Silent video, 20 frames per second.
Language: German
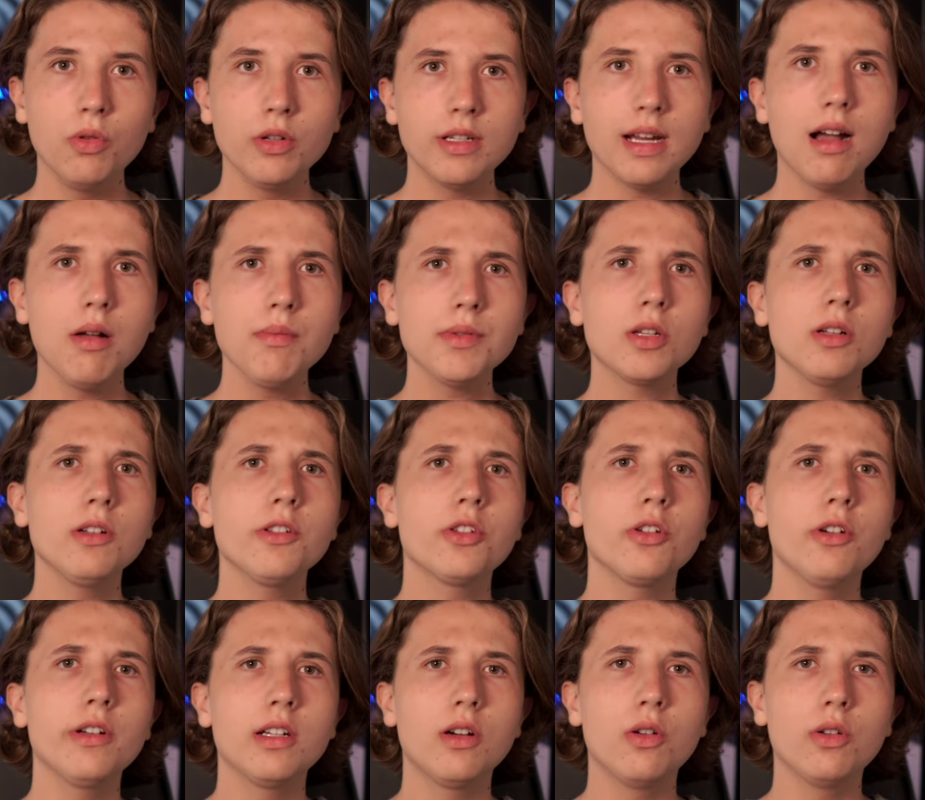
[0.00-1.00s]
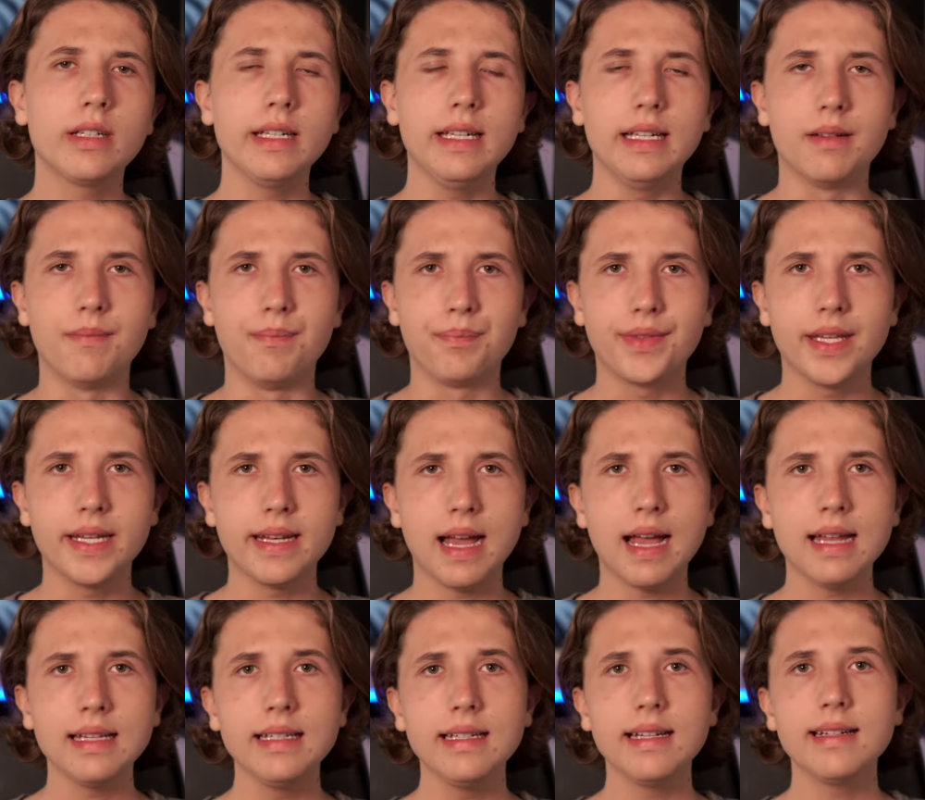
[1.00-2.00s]
Und darum soll es heute auch gehen, denn
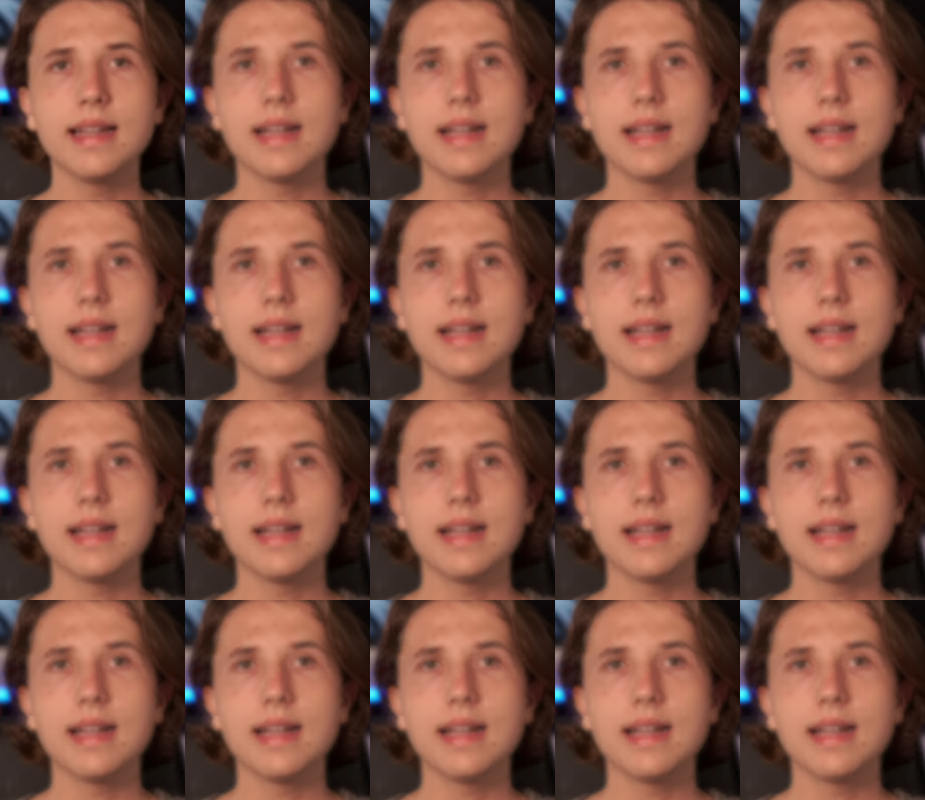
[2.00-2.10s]
Annie the